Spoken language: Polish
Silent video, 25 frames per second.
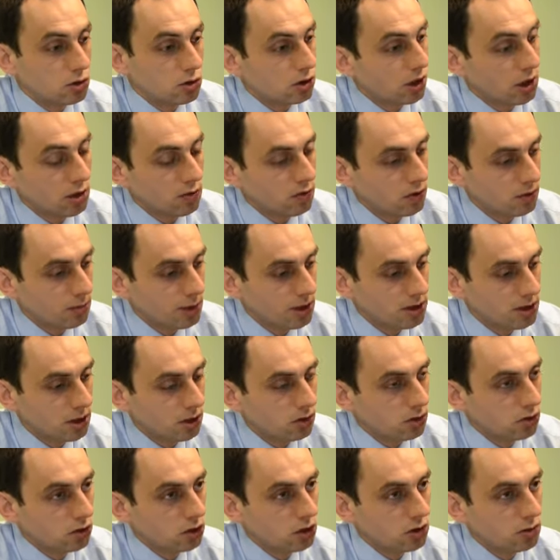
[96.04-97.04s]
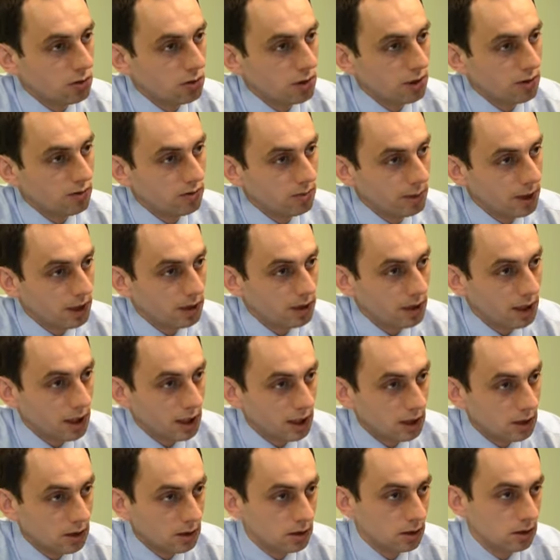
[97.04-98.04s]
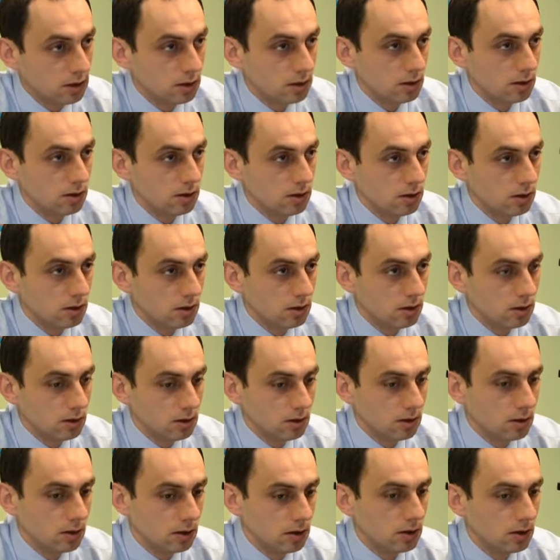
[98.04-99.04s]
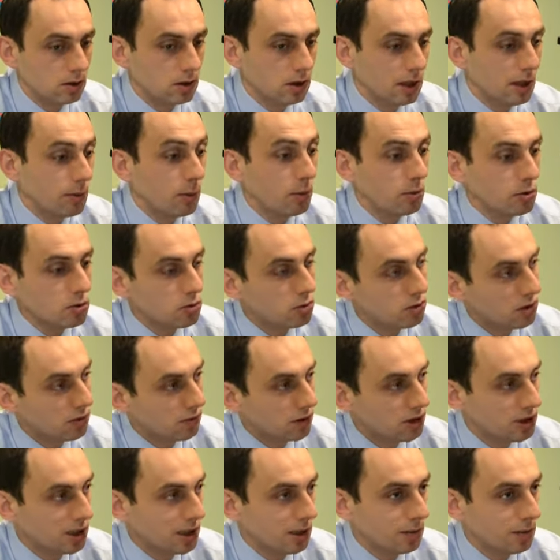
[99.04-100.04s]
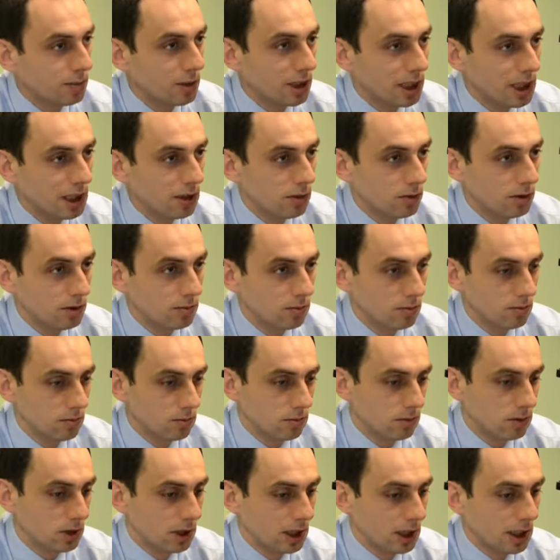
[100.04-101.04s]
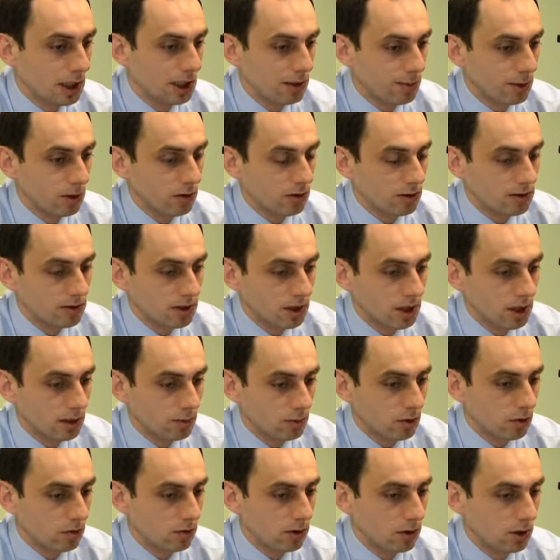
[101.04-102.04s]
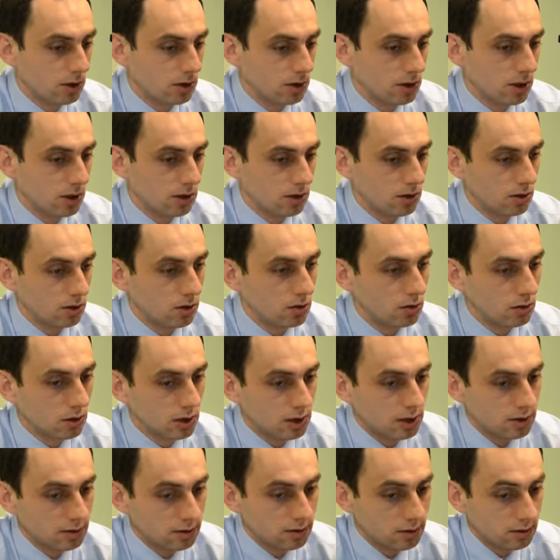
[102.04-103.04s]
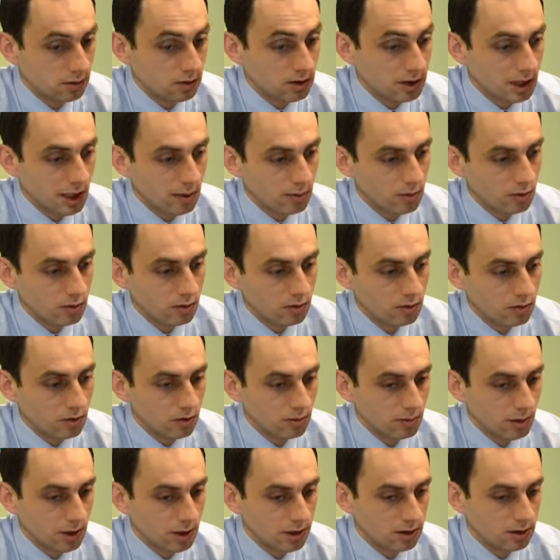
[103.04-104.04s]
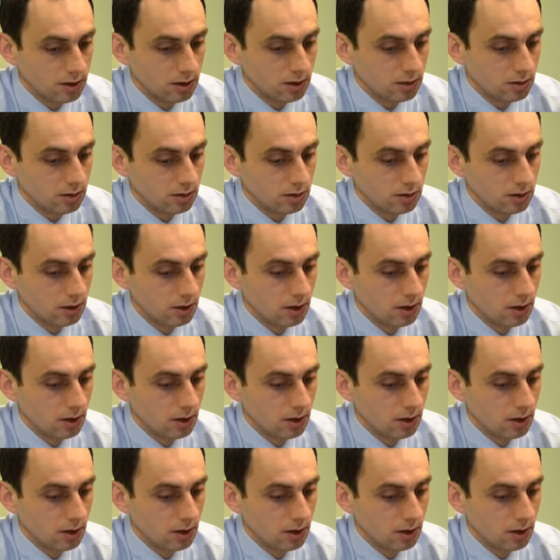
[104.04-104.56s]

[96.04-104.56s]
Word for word: ta informacja krążyła w mediach yy, i ja po prostu nie wiedziałem, jechałem, jechałem rano z KM-ką na, na ten kongres, dostałem tą informację, no i...